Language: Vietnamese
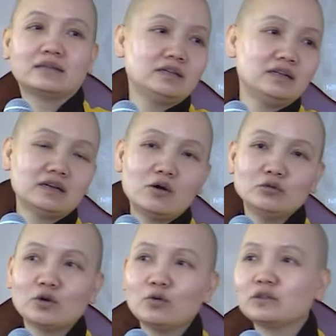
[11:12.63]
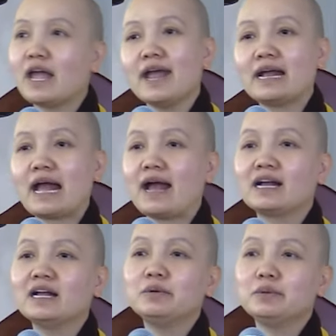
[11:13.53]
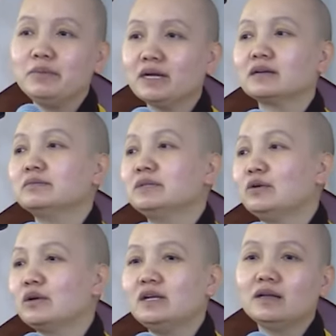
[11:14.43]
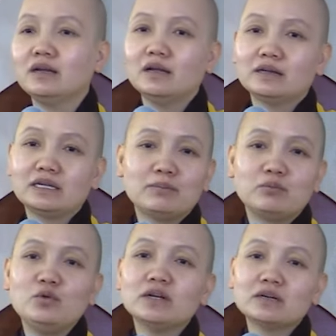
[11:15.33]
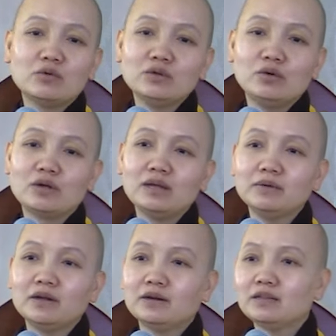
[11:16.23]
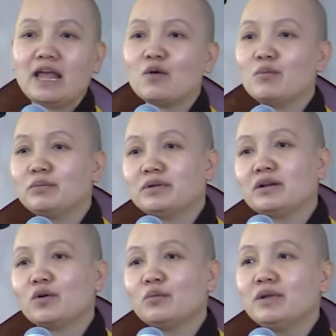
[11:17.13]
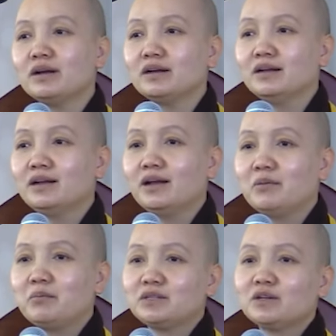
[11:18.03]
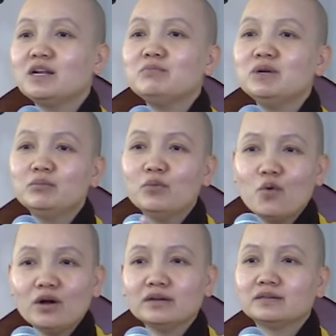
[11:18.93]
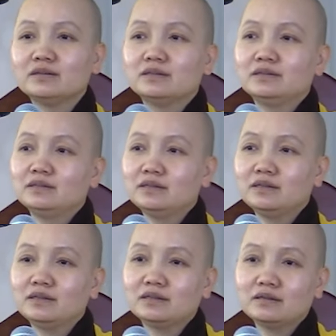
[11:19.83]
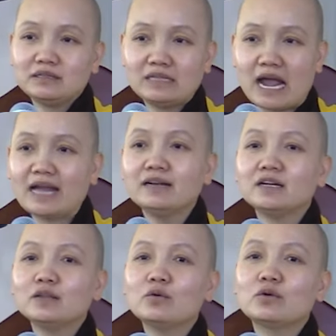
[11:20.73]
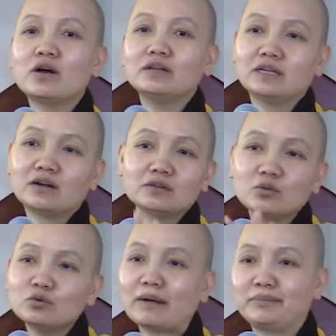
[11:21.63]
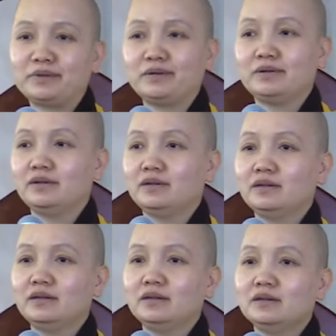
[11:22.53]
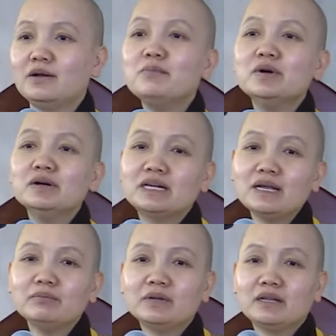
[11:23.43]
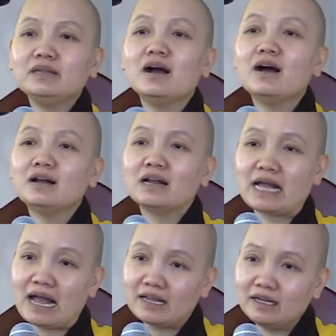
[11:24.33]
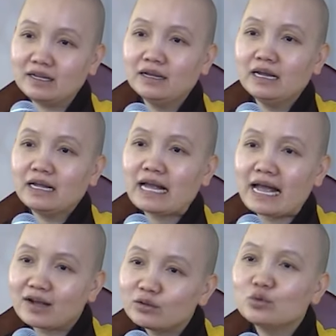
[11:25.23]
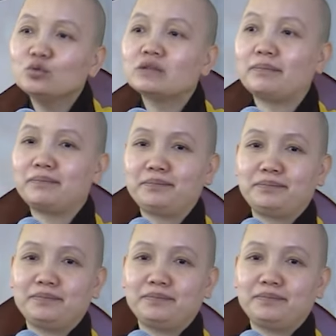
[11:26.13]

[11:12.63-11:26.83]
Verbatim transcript: tự nhiên đâu xô té ngã cái là mình biết. Nhiều khi nghiệp duyên đâu nhiều kiếp nó theo mình mà đâu có biết. Mà cho nên mình muốn giải được cái thù đó chỉ có tu tập. Đó, mười kiếp này nhờ là Ngài Ngài có tu tập,